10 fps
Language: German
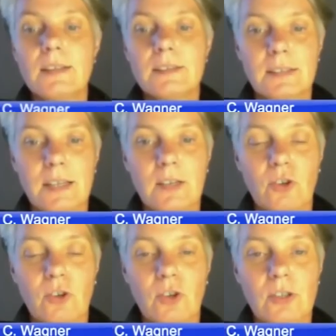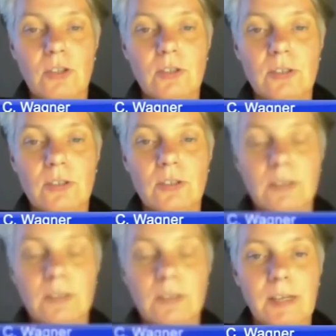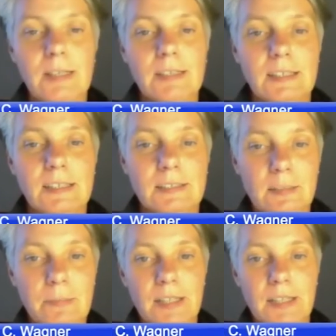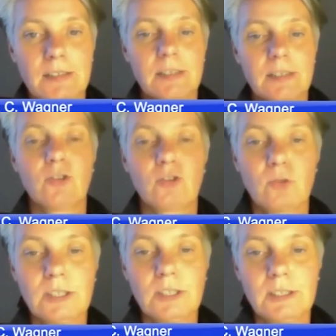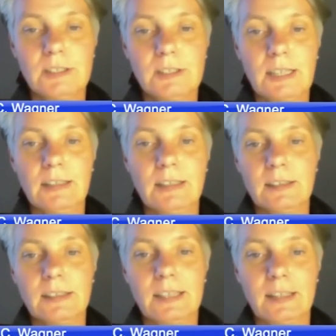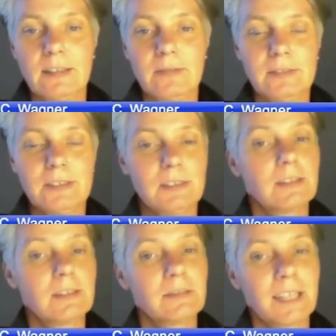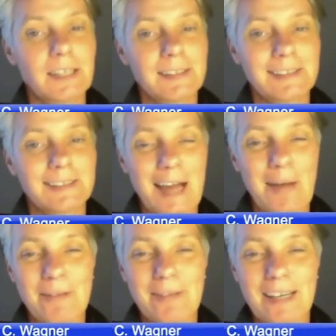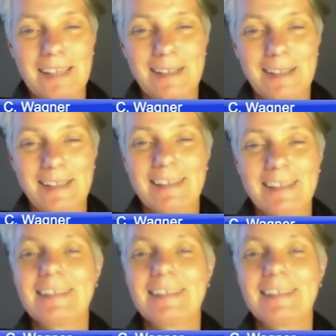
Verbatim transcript: Sehr schön. Und äh, wenn das ganze Paket geschnürt ist, dann geht, geht die Arbeit weiter in